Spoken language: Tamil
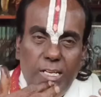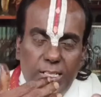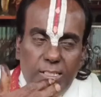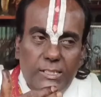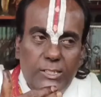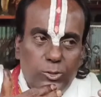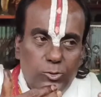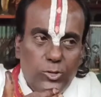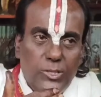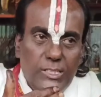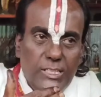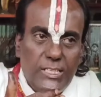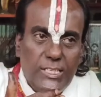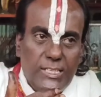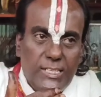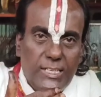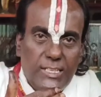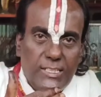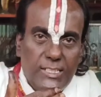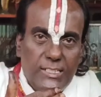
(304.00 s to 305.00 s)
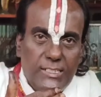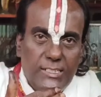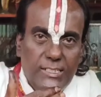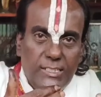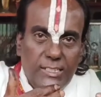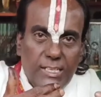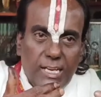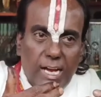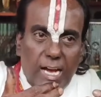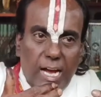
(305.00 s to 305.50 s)
மேய்ந்து
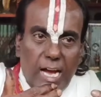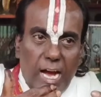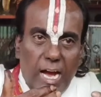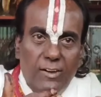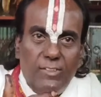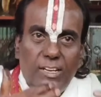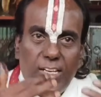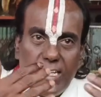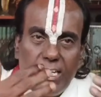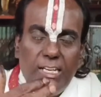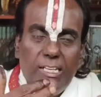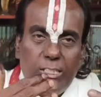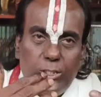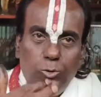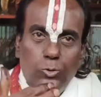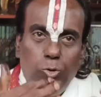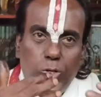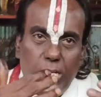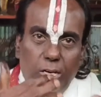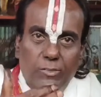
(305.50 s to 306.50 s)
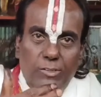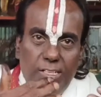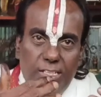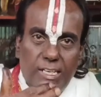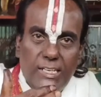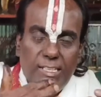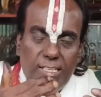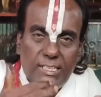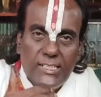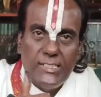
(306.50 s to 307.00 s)
கொண்டிருக்கின்றது அவைகளுக்கு உணவு
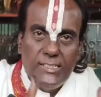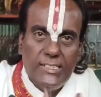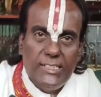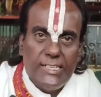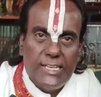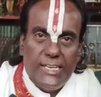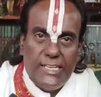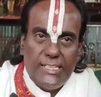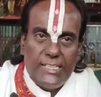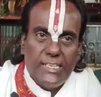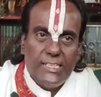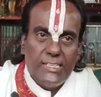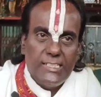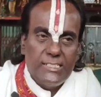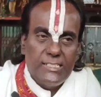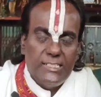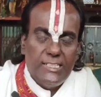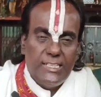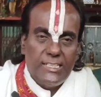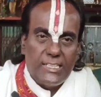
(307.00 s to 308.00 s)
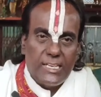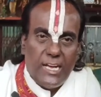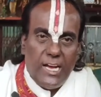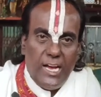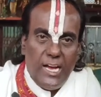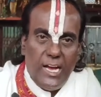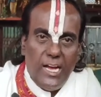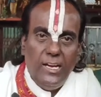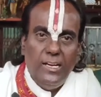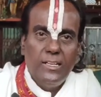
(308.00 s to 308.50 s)
எங்கிருந்து கிடைக்கிறது
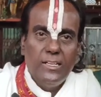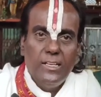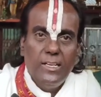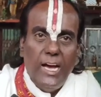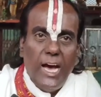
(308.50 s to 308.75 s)
என்றால்